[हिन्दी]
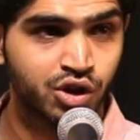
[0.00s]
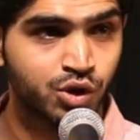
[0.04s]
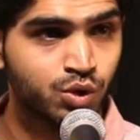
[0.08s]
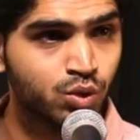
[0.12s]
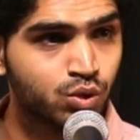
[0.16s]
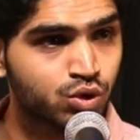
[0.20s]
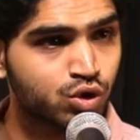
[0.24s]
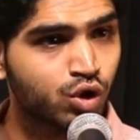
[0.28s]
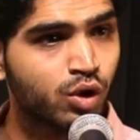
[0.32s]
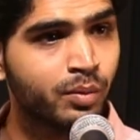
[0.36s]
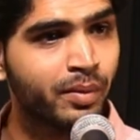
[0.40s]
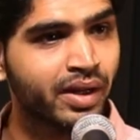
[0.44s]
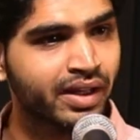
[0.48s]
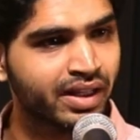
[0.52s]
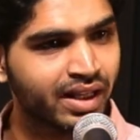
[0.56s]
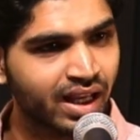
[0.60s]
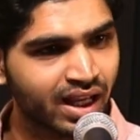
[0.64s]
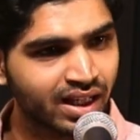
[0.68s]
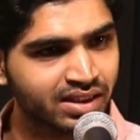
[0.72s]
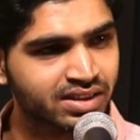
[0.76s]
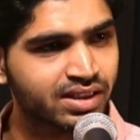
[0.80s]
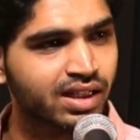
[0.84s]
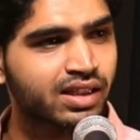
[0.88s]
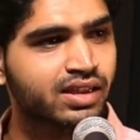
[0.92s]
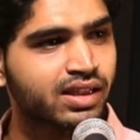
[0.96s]
यूं तो मैं
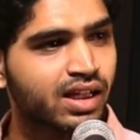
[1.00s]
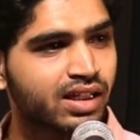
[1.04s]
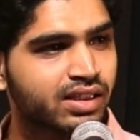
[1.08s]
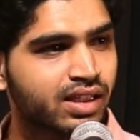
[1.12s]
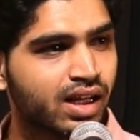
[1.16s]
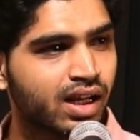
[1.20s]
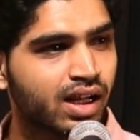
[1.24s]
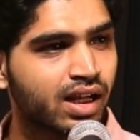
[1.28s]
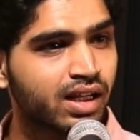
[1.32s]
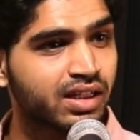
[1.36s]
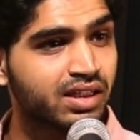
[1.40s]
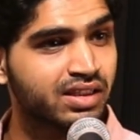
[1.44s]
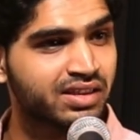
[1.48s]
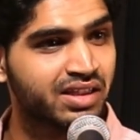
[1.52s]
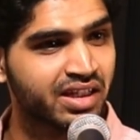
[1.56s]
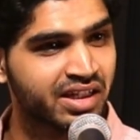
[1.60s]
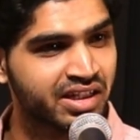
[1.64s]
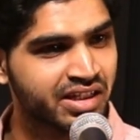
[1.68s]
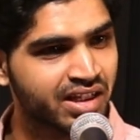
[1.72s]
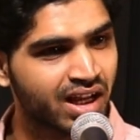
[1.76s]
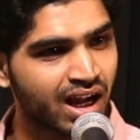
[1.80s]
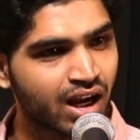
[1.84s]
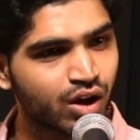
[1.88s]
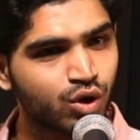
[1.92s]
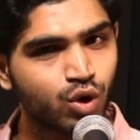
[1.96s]
कह सकता था कि
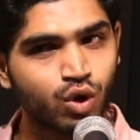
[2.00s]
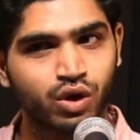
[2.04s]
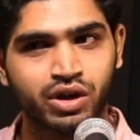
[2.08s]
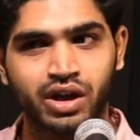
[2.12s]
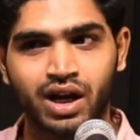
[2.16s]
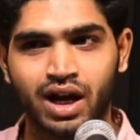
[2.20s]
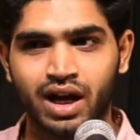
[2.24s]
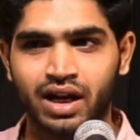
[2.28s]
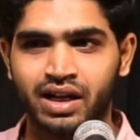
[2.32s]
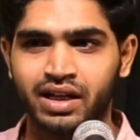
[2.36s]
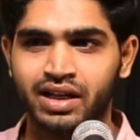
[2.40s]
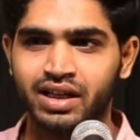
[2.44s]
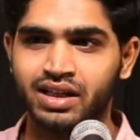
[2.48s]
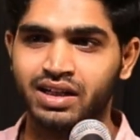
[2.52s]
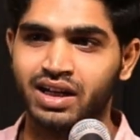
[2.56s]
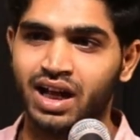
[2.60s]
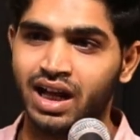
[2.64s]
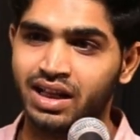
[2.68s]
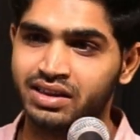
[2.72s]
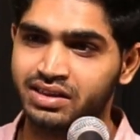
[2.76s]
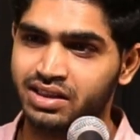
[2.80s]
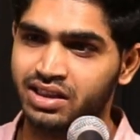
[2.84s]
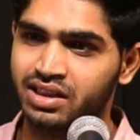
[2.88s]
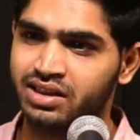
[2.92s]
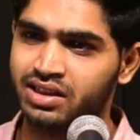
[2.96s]
तेरी आंखों के आगे
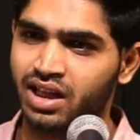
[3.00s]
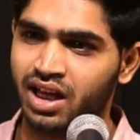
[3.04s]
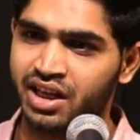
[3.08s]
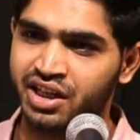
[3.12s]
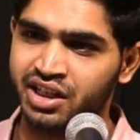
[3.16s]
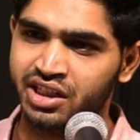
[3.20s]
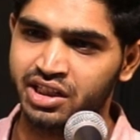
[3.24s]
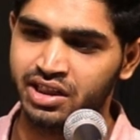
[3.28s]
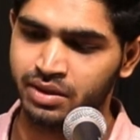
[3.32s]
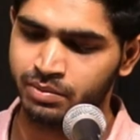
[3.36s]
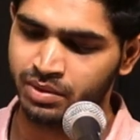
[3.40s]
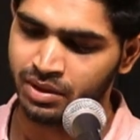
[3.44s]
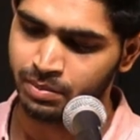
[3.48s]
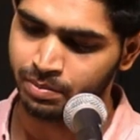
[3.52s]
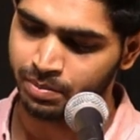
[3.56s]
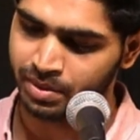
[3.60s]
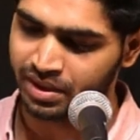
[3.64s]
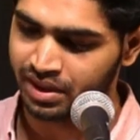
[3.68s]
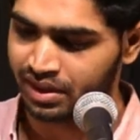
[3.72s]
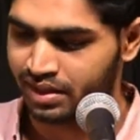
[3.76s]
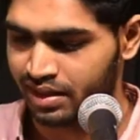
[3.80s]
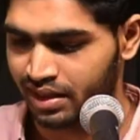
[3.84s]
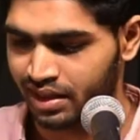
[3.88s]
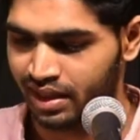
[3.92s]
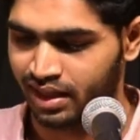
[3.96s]
रात की तारीखी भी
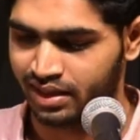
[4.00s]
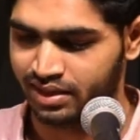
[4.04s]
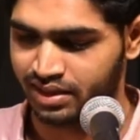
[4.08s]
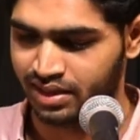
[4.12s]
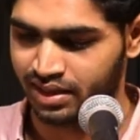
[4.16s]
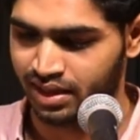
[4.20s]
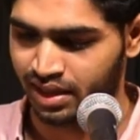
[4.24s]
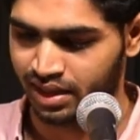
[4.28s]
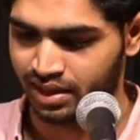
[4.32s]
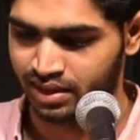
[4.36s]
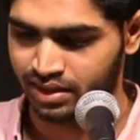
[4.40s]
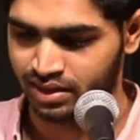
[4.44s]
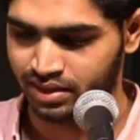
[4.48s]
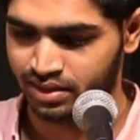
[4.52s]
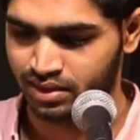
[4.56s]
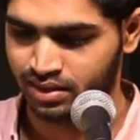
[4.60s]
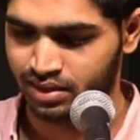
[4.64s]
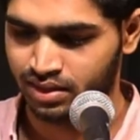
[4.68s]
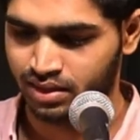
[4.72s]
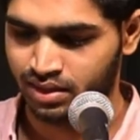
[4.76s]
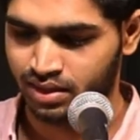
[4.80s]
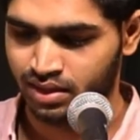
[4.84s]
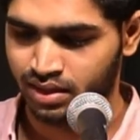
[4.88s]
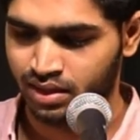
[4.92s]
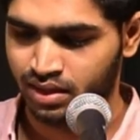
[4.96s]
फीकी लगती है
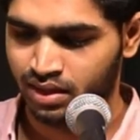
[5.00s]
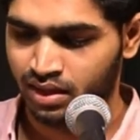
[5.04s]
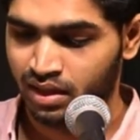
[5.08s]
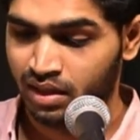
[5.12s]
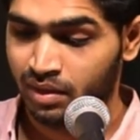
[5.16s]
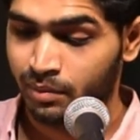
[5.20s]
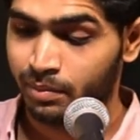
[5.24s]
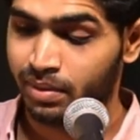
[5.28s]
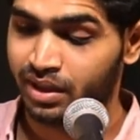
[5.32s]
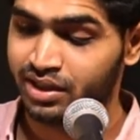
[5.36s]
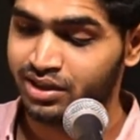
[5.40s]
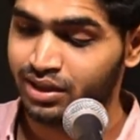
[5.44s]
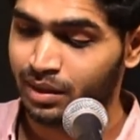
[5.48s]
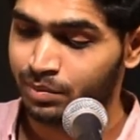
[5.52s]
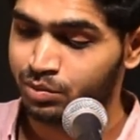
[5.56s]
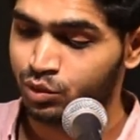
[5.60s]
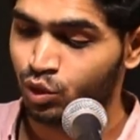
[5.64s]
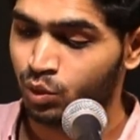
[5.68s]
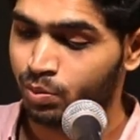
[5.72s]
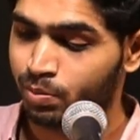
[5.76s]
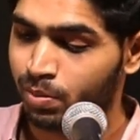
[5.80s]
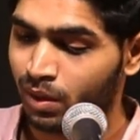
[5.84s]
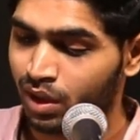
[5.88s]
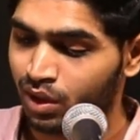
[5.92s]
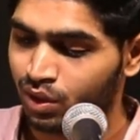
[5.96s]
पर जब तू
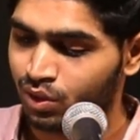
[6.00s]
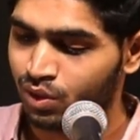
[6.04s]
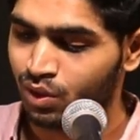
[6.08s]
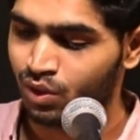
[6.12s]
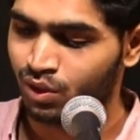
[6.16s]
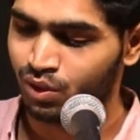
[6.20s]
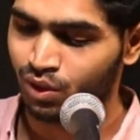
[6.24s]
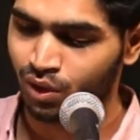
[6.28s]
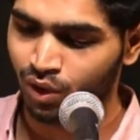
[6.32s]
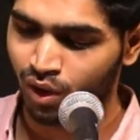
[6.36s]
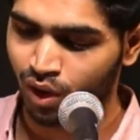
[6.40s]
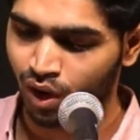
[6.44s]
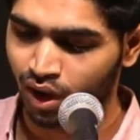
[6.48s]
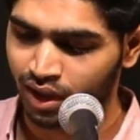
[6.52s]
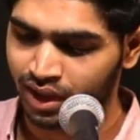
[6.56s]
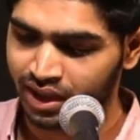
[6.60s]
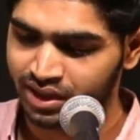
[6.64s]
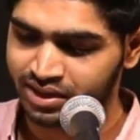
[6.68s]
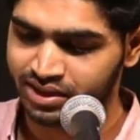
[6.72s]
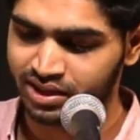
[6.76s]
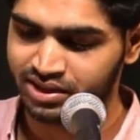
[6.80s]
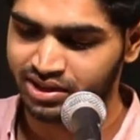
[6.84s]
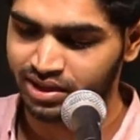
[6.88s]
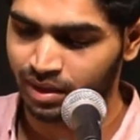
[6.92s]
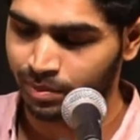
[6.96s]
पलकों को हौले
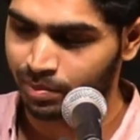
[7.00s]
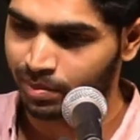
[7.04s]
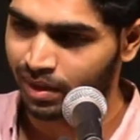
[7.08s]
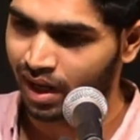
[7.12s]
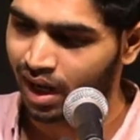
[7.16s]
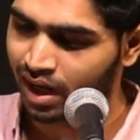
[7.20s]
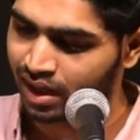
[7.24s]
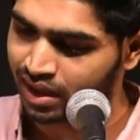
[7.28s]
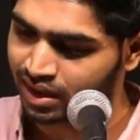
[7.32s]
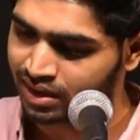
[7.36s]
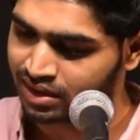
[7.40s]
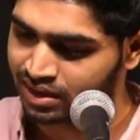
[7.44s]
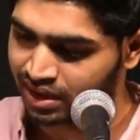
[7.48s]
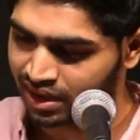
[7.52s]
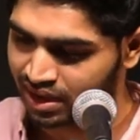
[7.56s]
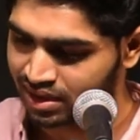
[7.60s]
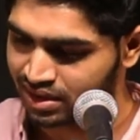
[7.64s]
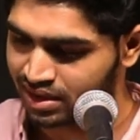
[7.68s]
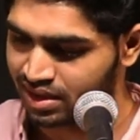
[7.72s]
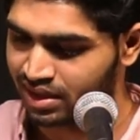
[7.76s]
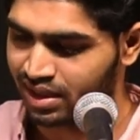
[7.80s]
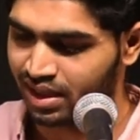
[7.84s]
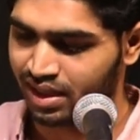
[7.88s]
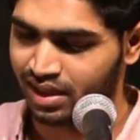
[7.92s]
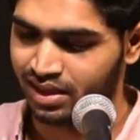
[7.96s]
से झपका कर
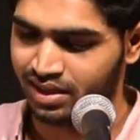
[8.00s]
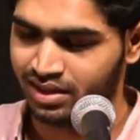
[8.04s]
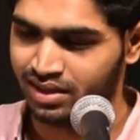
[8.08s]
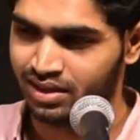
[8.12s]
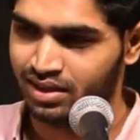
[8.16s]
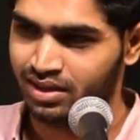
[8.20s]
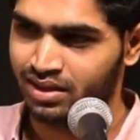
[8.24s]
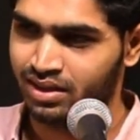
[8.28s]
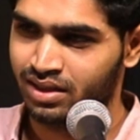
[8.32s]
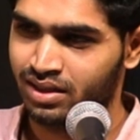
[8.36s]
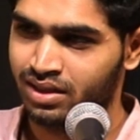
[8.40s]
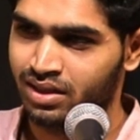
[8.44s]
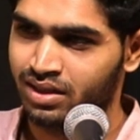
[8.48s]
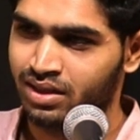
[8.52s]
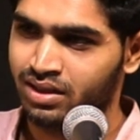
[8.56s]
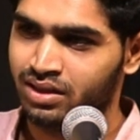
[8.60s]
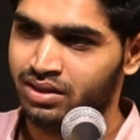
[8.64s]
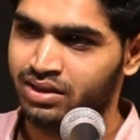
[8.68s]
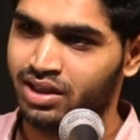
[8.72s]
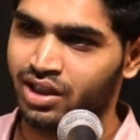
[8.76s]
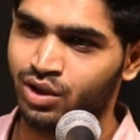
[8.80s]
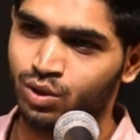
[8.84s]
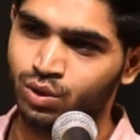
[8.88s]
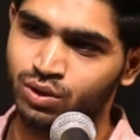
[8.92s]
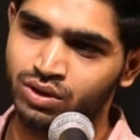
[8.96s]
देखती है
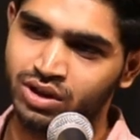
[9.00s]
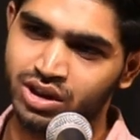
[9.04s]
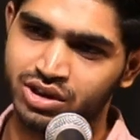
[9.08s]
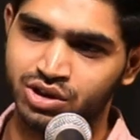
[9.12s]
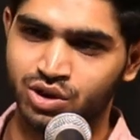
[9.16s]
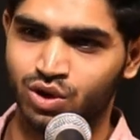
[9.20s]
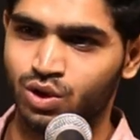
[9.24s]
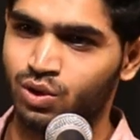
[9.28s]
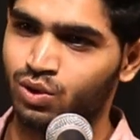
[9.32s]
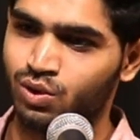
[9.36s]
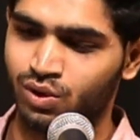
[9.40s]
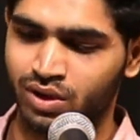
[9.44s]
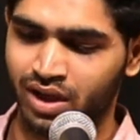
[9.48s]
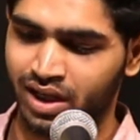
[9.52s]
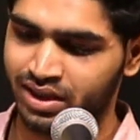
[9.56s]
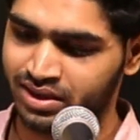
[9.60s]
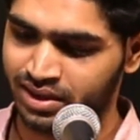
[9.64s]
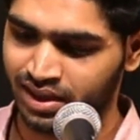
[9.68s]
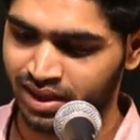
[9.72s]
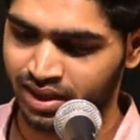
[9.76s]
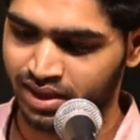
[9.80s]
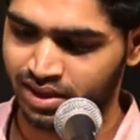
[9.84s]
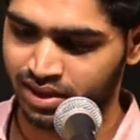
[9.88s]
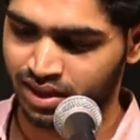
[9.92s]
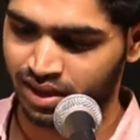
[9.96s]
तेरे उन नज़रों को
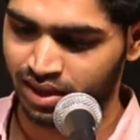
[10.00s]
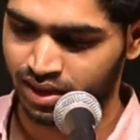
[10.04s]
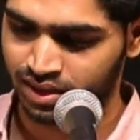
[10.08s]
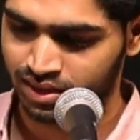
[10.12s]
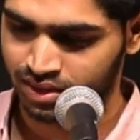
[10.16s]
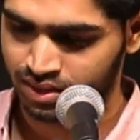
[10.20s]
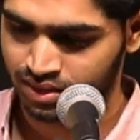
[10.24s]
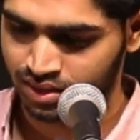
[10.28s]
कैसे दिखता